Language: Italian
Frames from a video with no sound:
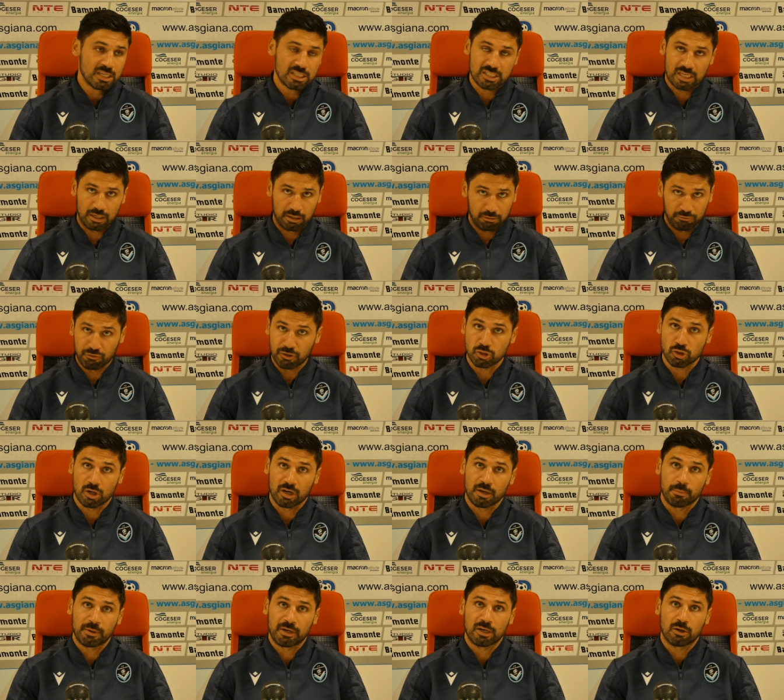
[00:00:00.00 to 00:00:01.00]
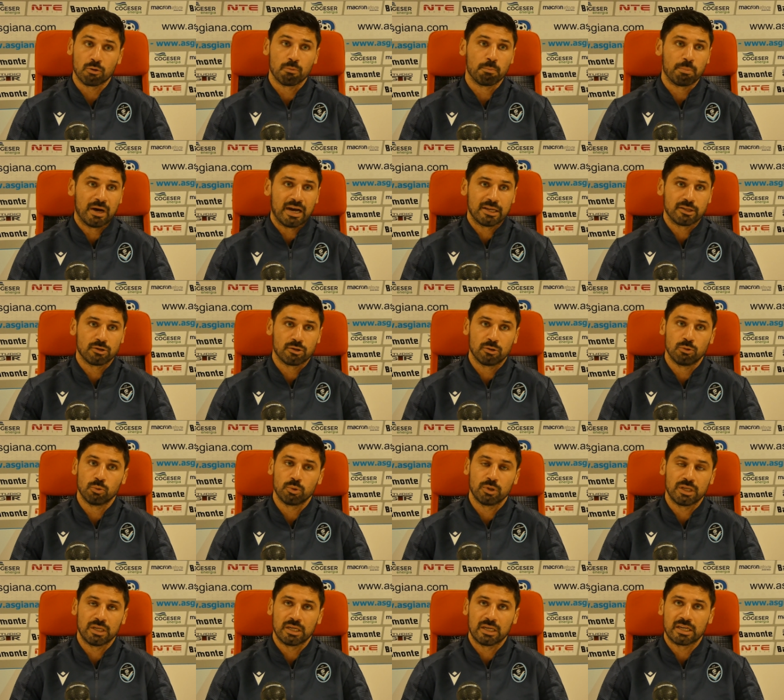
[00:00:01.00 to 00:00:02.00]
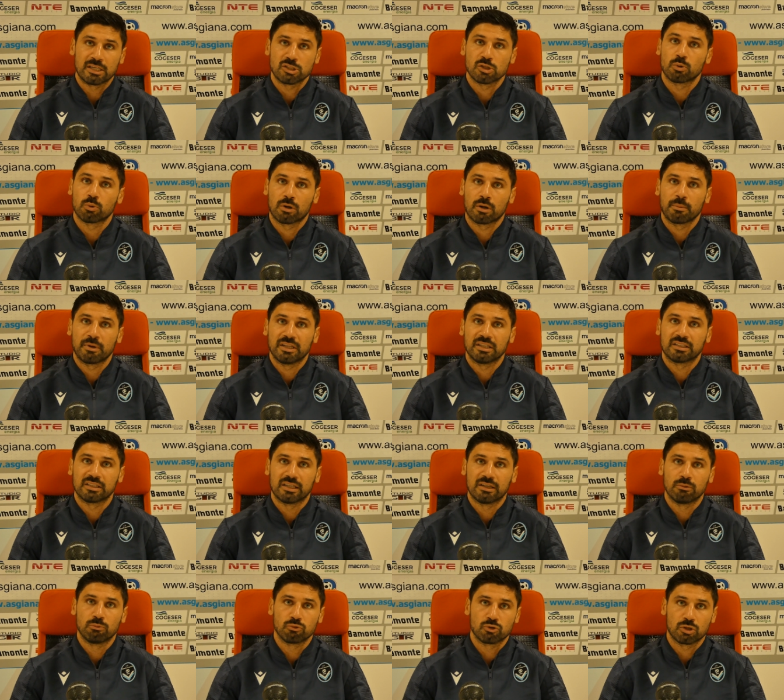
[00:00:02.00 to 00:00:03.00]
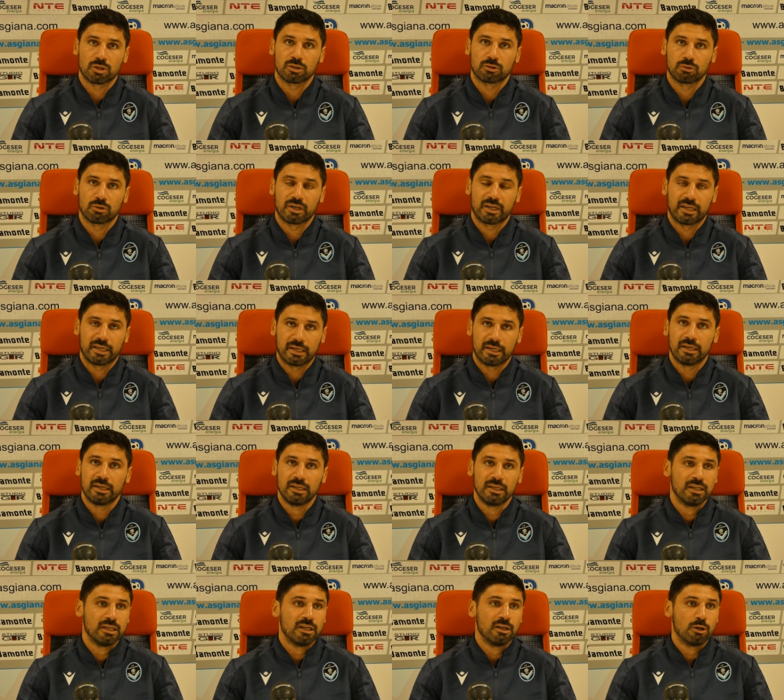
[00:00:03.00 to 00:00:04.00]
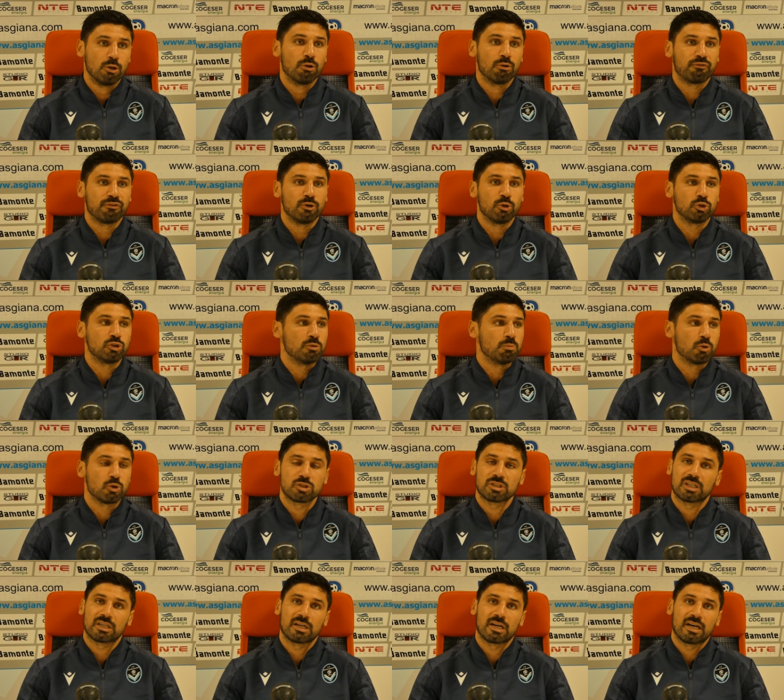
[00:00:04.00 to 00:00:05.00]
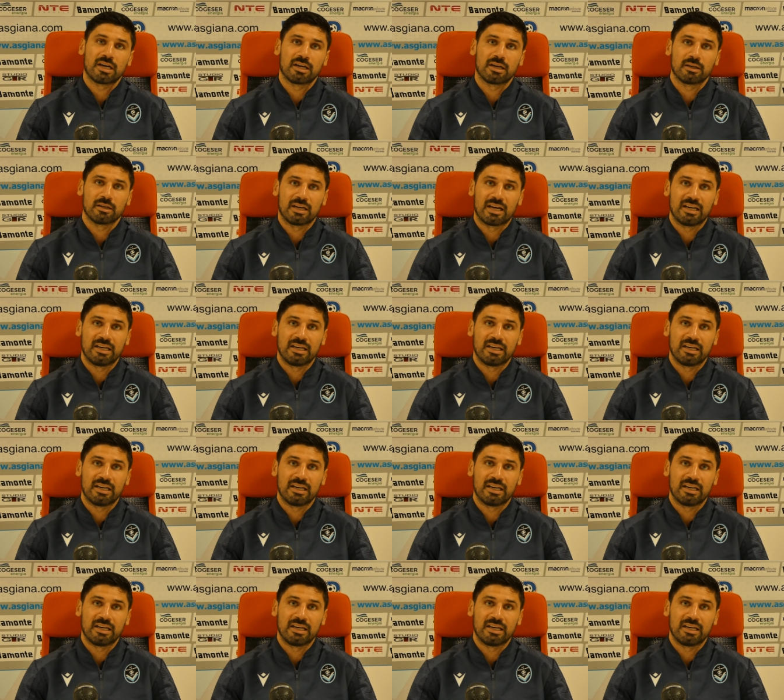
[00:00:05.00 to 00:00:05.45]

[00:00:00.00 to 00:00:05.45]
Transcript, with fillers: sacrificio anche per il compagno lui è sicuramente un giocatore che lo, lo dimostra